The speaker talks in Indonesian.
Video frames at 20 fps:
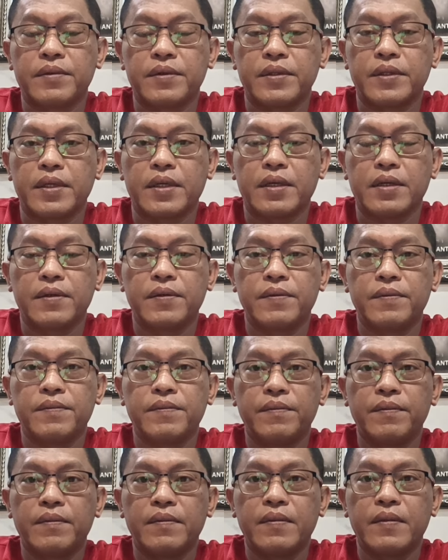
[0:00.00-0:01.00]
ya
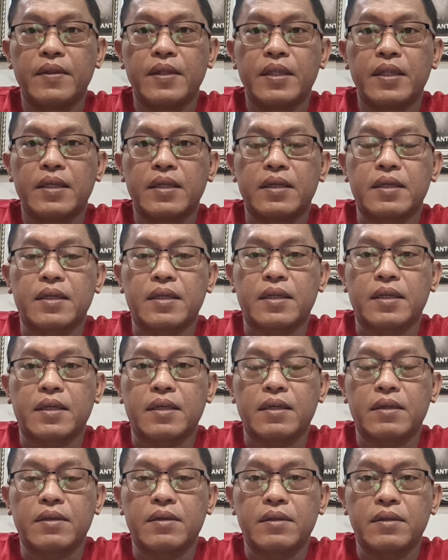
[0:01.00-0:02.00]

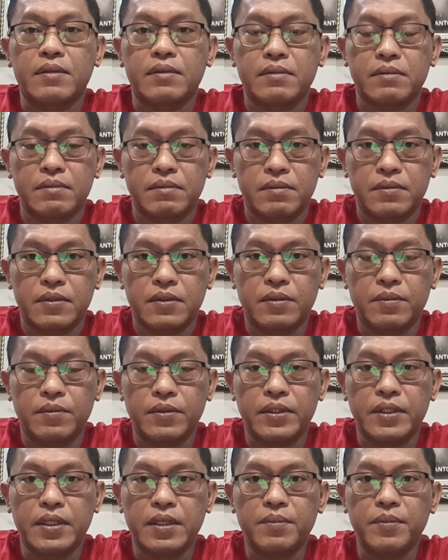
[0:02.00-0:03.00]
nah
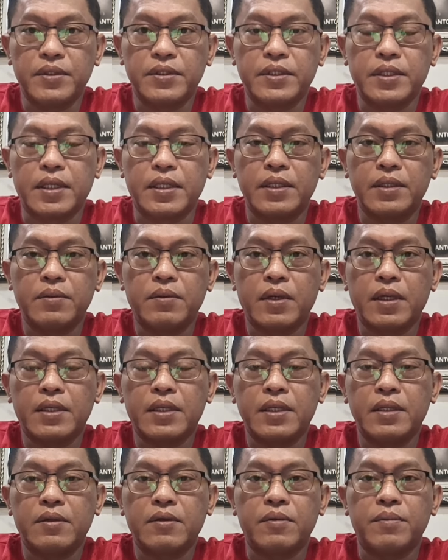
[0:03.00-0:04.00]
kemudian menjadi
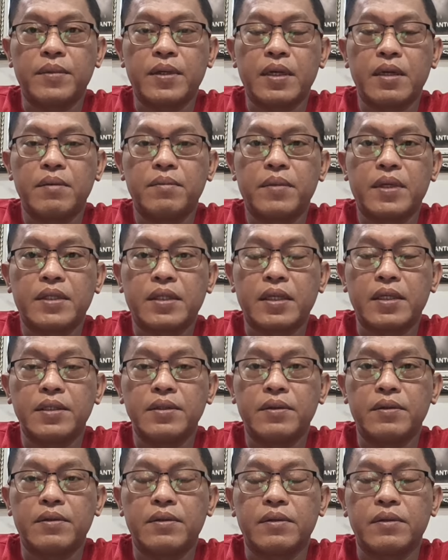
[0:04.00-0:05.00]
wakil komandan
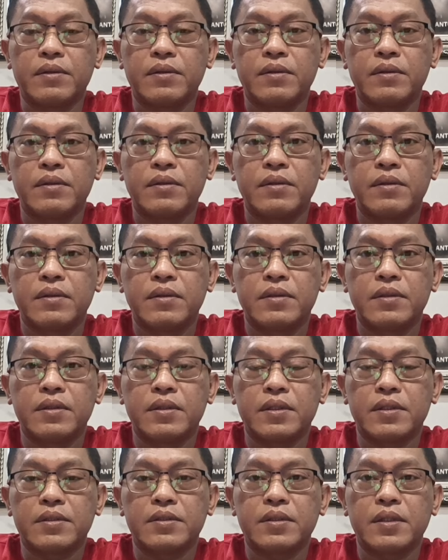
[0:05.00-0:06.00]
batalion
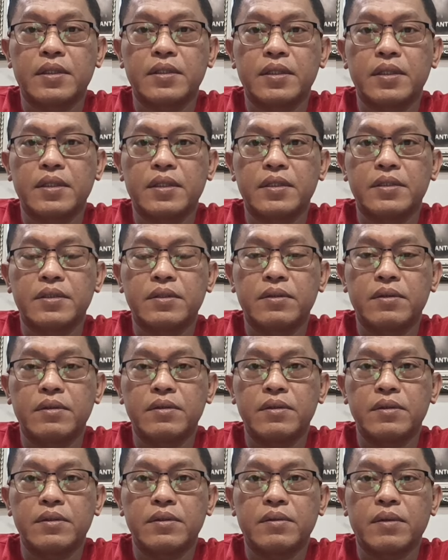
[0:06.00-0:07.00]
ya setelah jadi
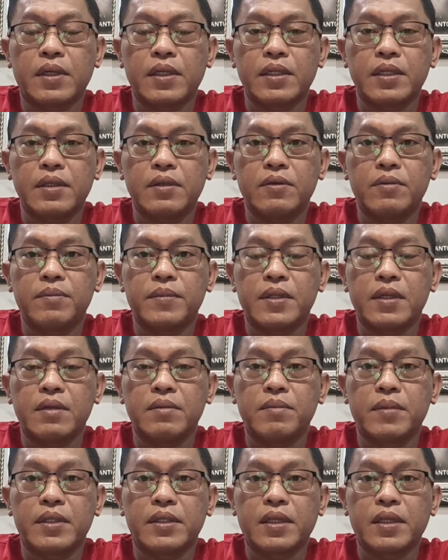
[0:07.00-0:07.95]
kasilog wakil komandan